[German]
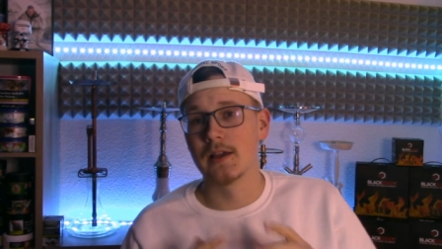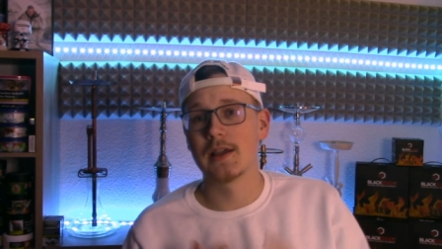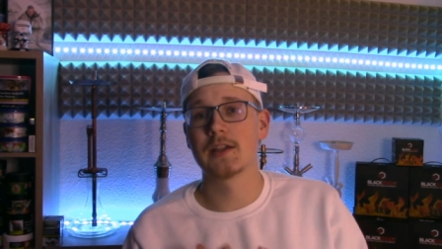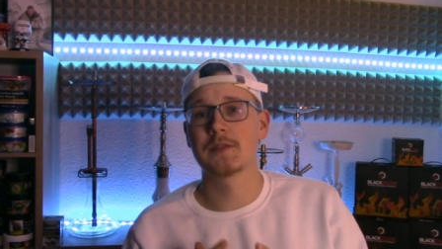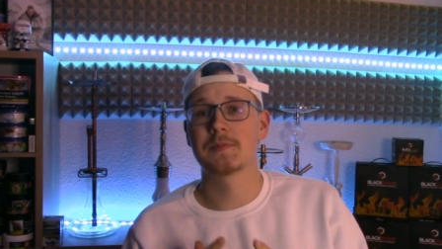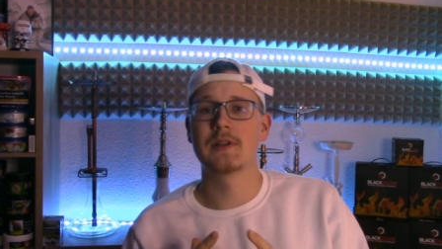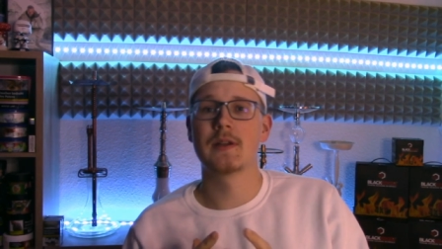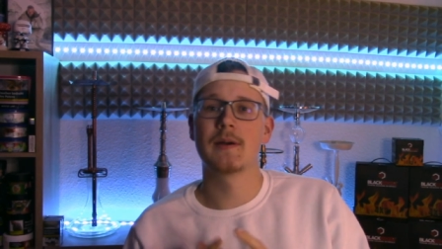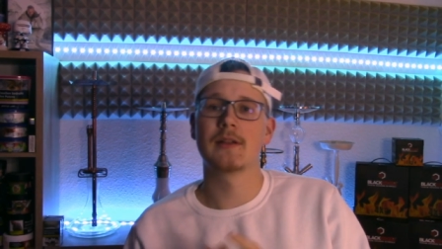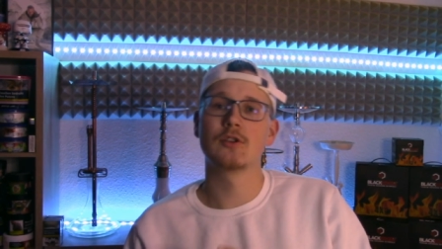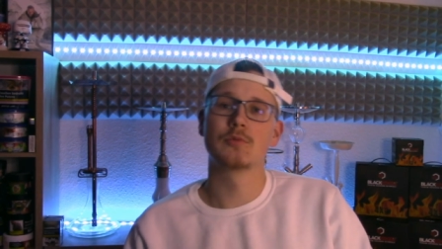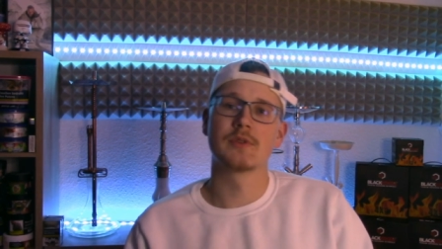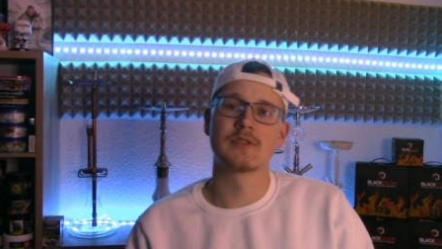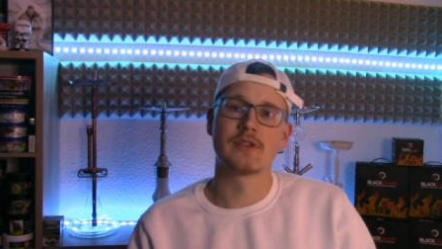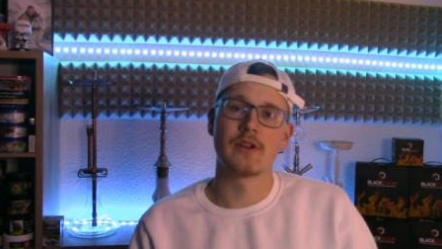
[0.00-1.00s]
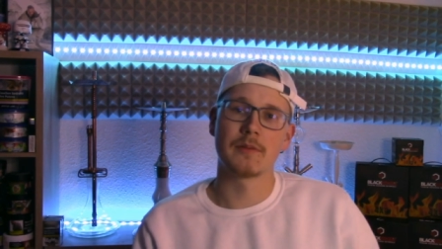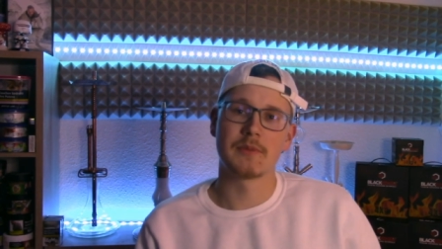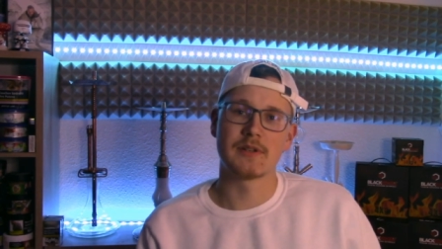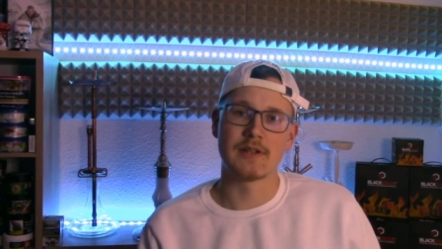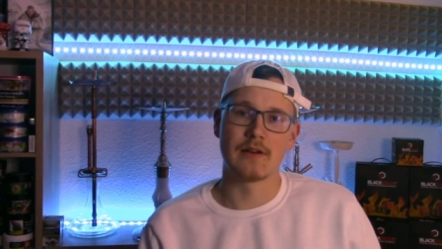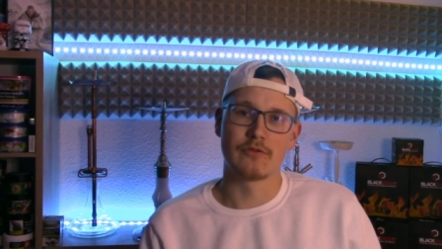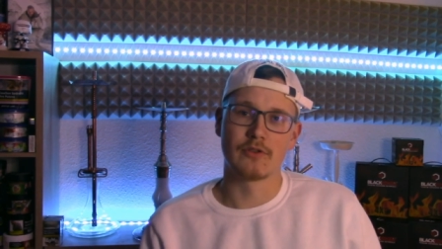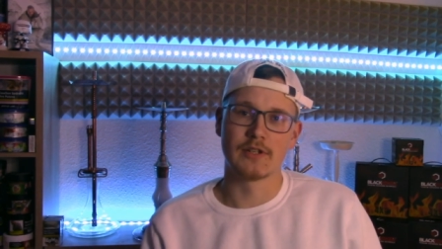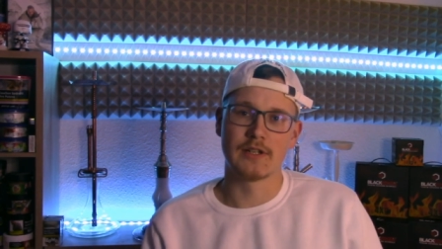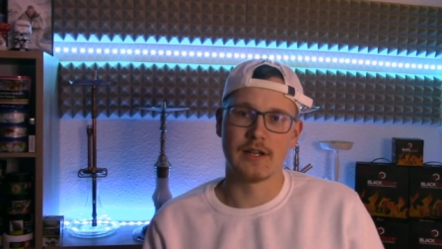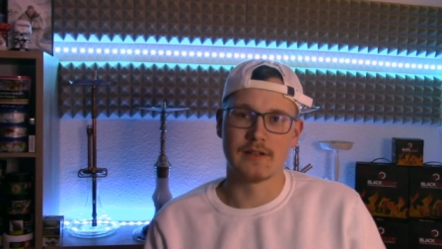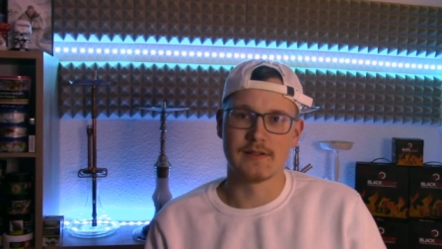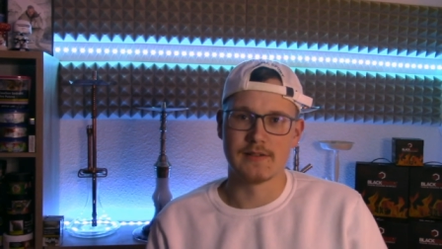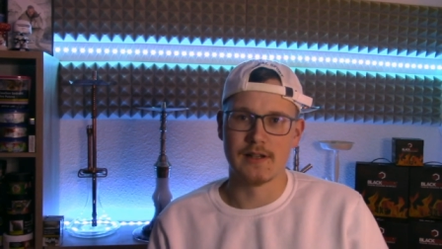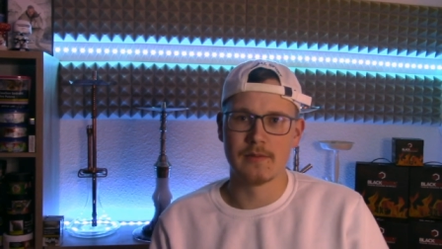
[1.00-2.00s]
Ich bin jemand, ich überzeuge mich davon
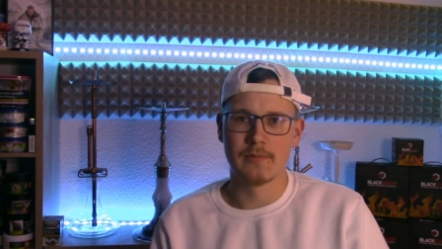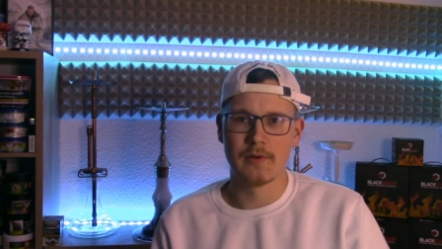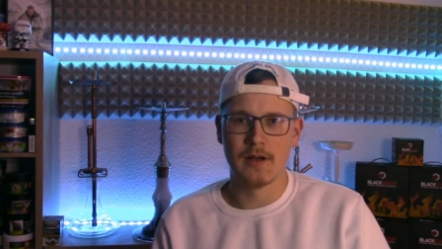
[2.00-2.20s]
gerne selber.